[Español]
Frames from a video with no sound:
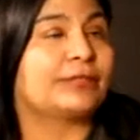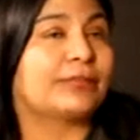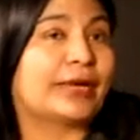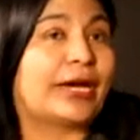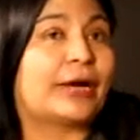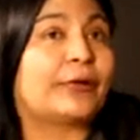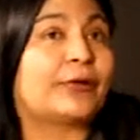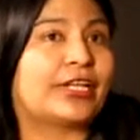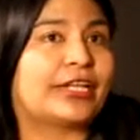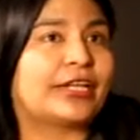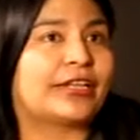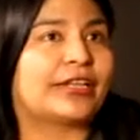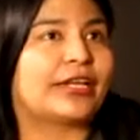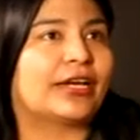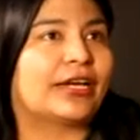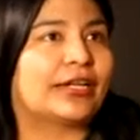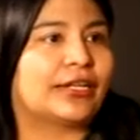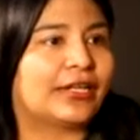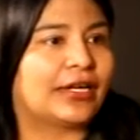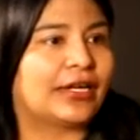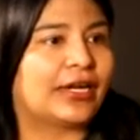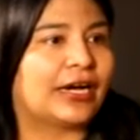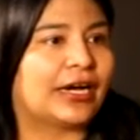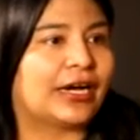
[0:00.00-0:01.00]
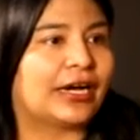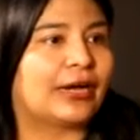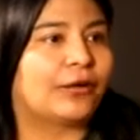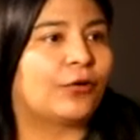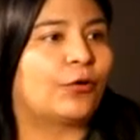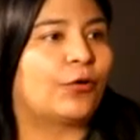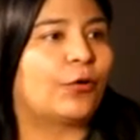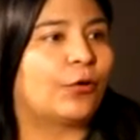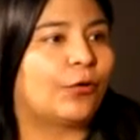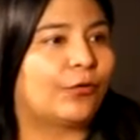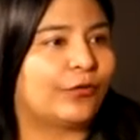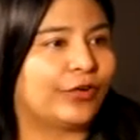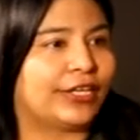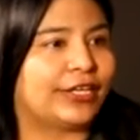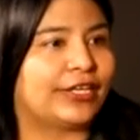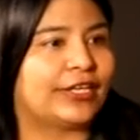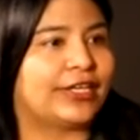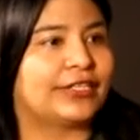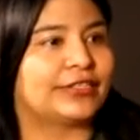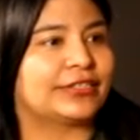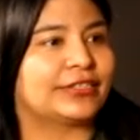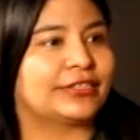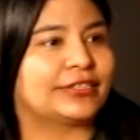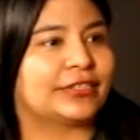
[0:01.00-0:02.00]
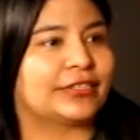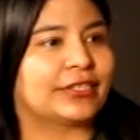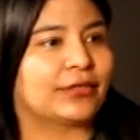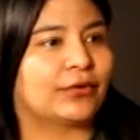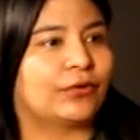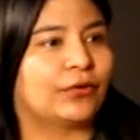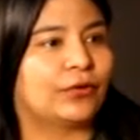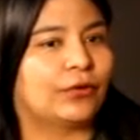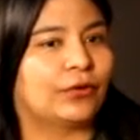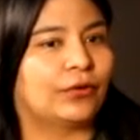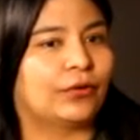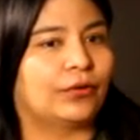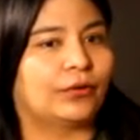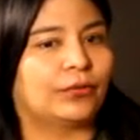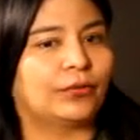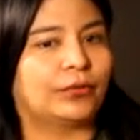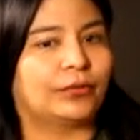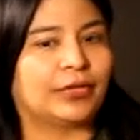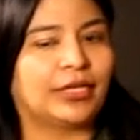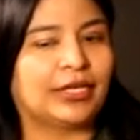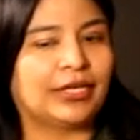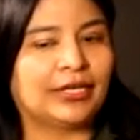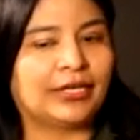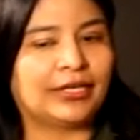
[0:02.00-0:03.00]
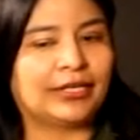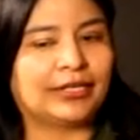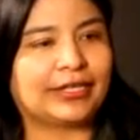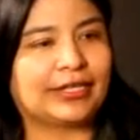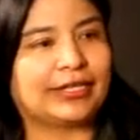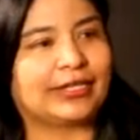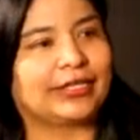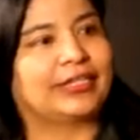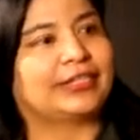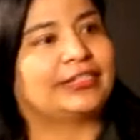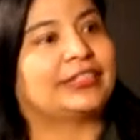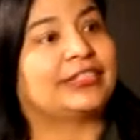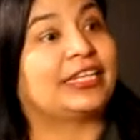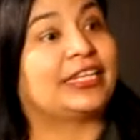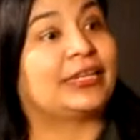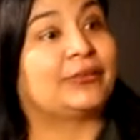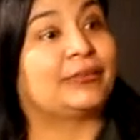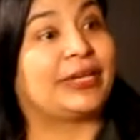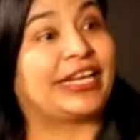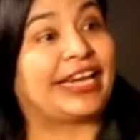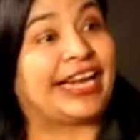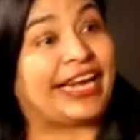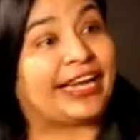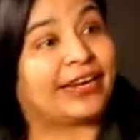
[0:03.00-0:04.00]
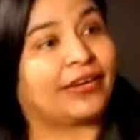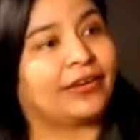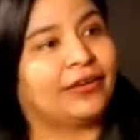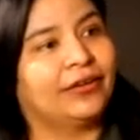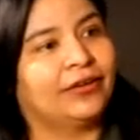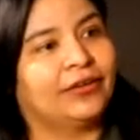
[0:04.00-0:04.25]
va orientada a jóvenes con tendencia de emigrar,